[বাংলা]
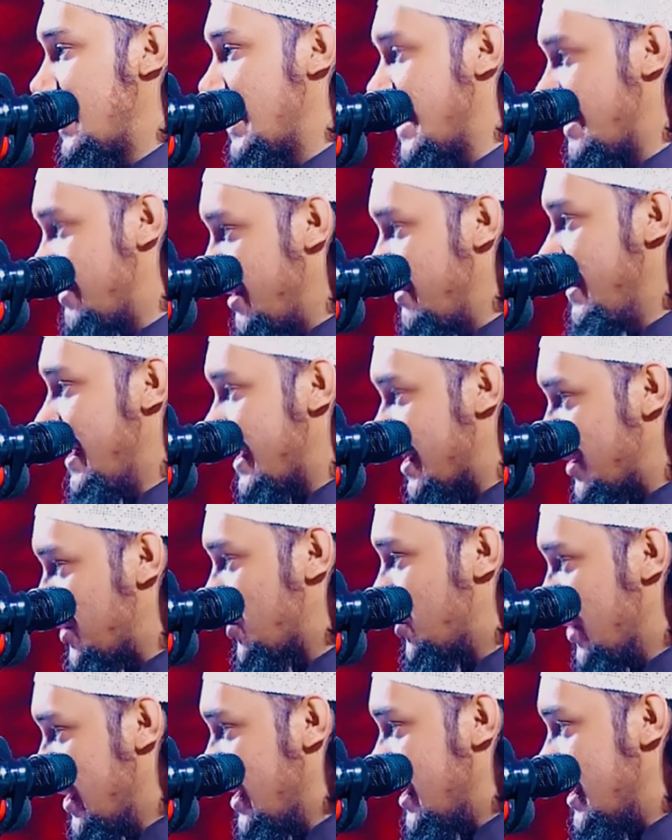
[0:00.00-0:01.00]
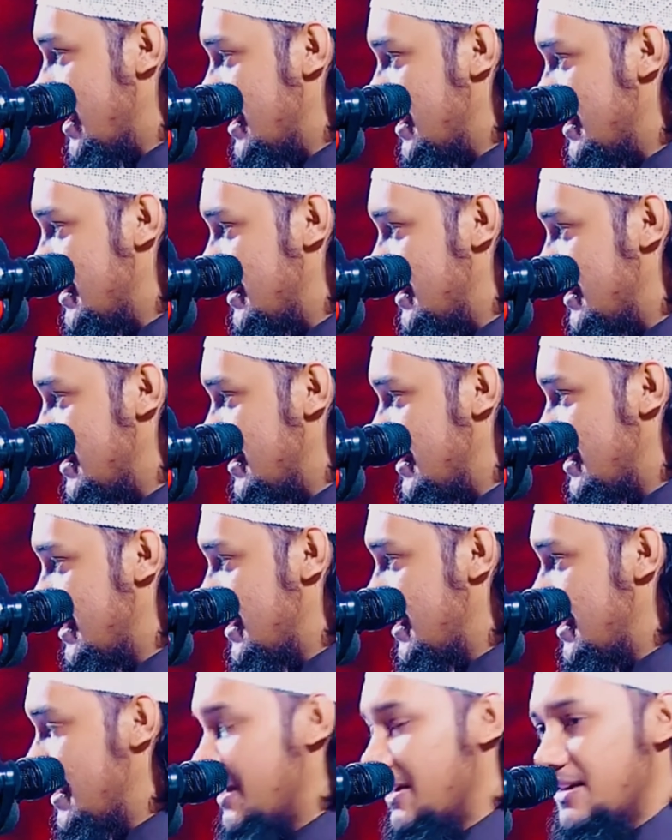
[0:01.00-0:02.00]
আগে কেবল বিয়েটা তো করি
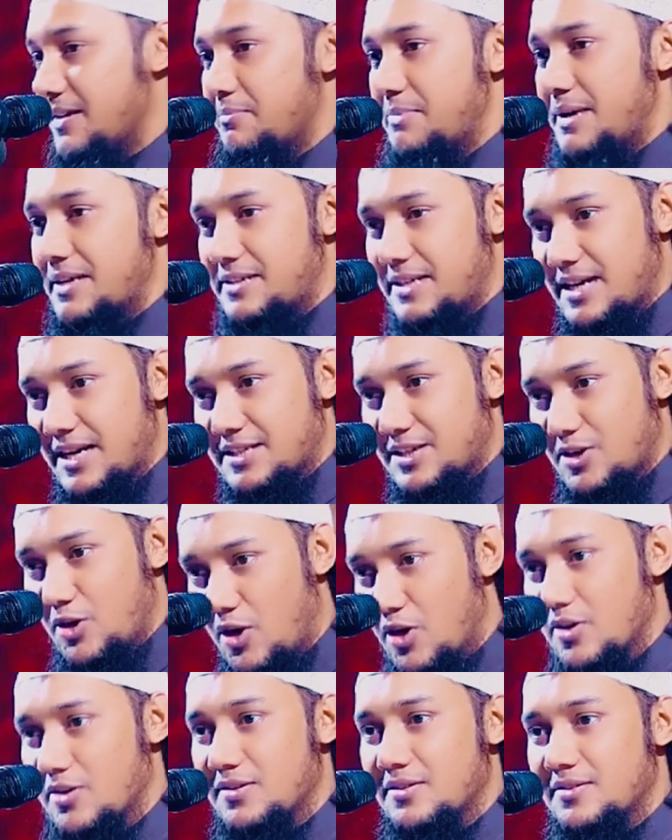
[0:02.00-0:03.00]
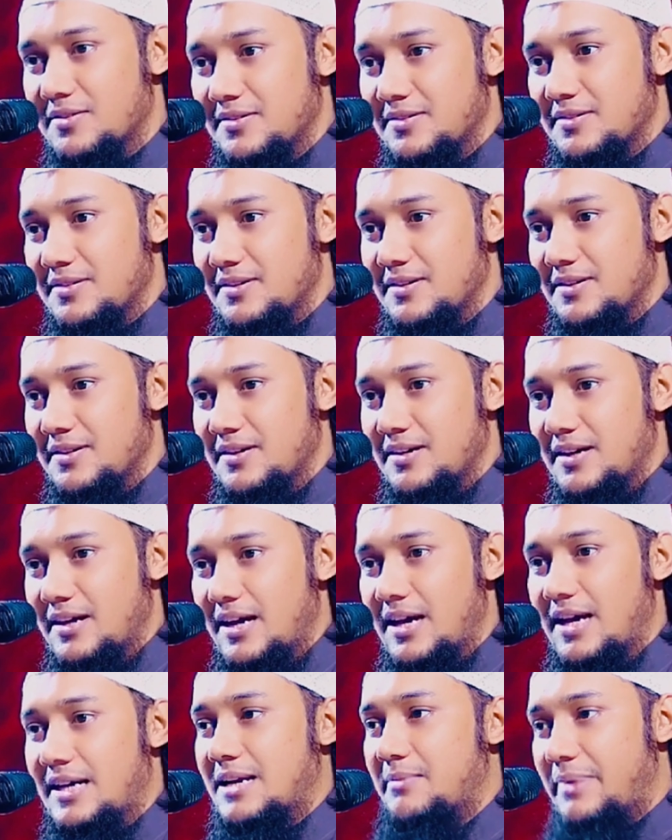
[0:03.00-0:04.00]
বাচ্চা কাচ্চা হোক
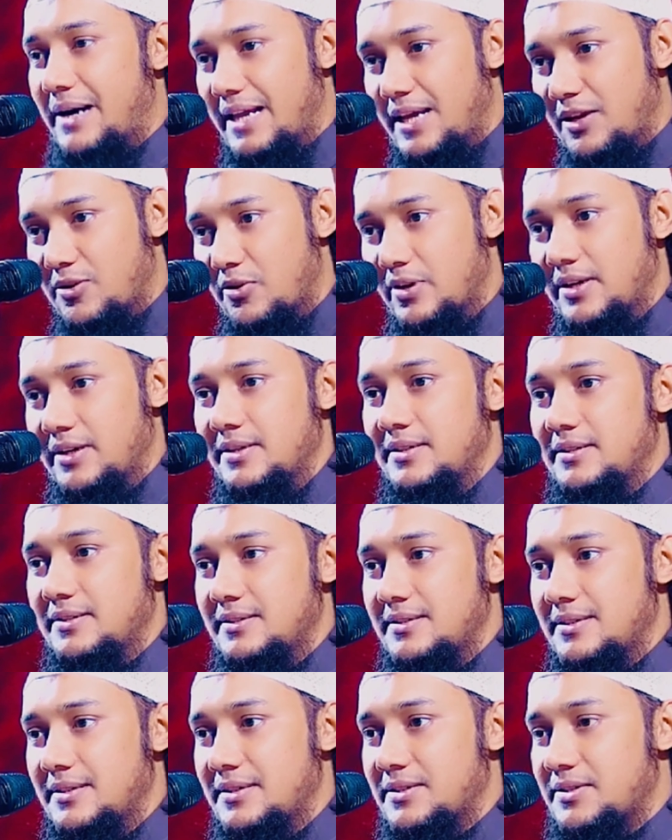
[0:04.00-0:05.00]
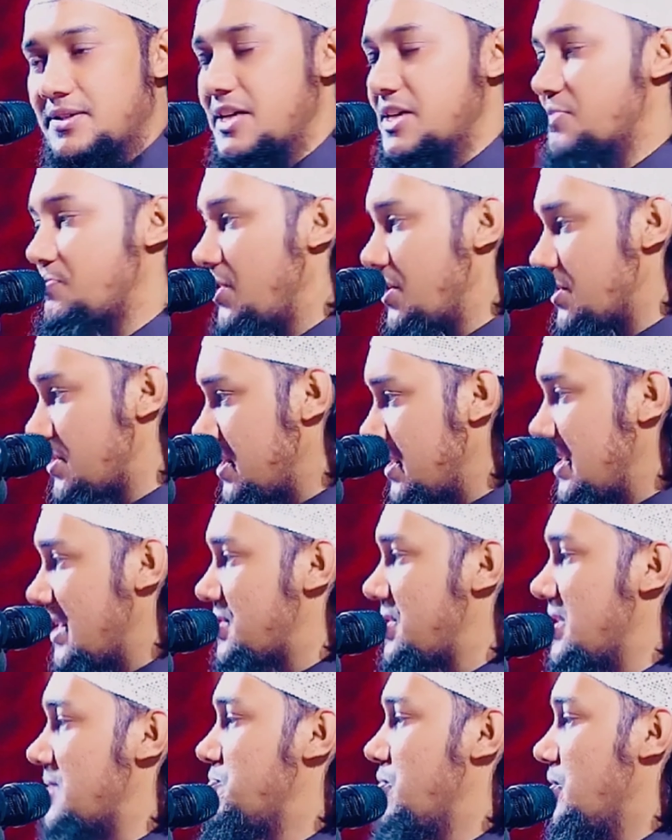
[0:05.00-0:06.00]
হ্যাঁ একটা বাড়ি করি শেষ বয়সে
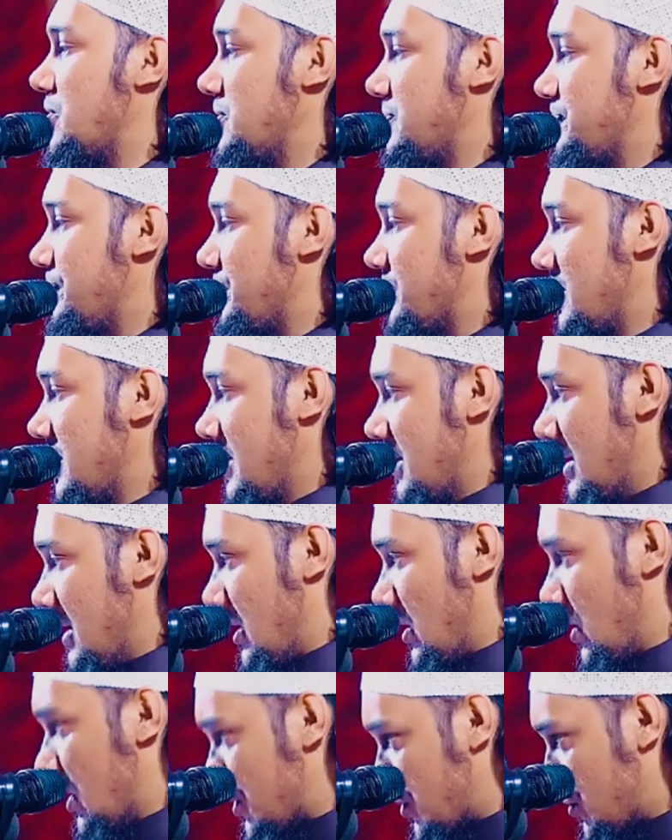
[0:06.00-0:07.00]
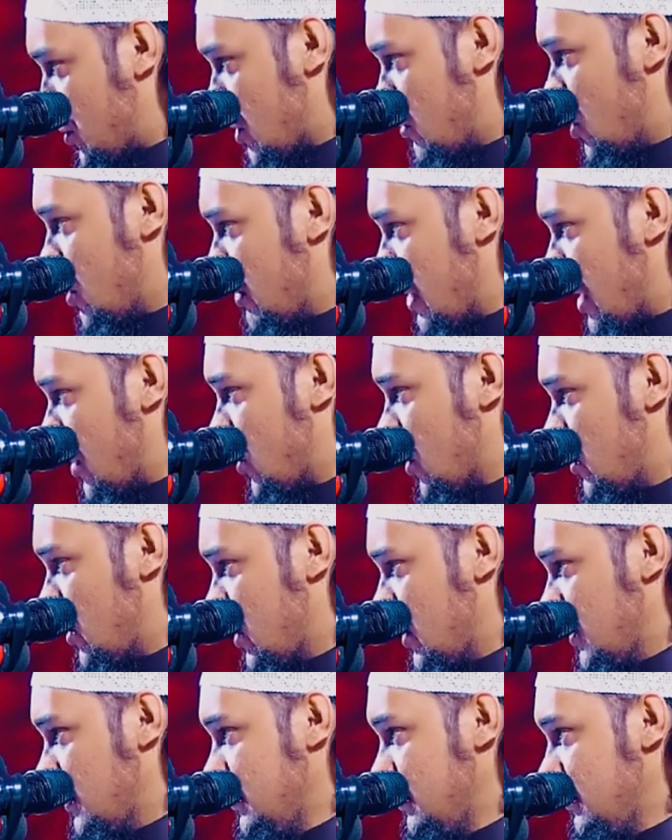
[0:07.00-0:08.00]
গিয়ে শিখবো হজ করবো আমরা
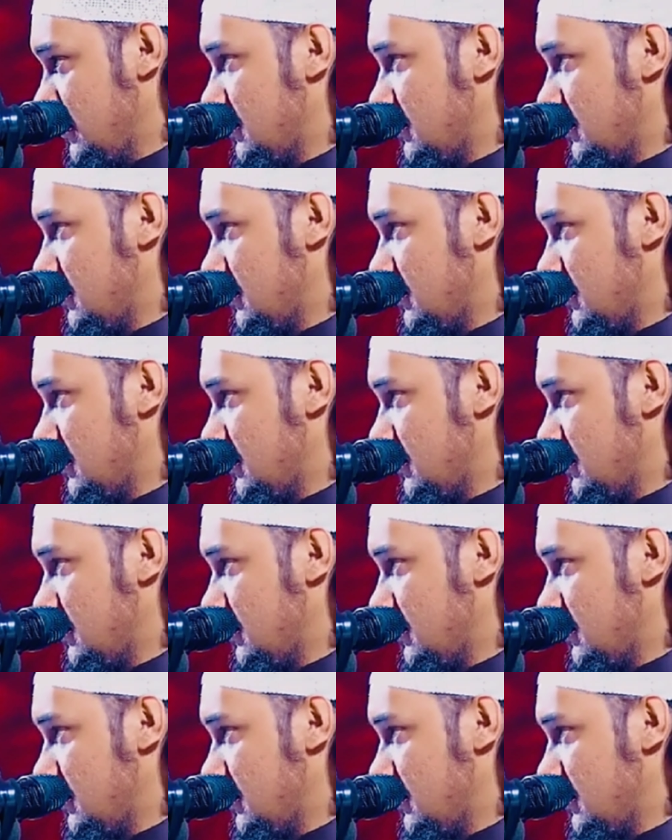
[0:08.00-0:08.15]
করবো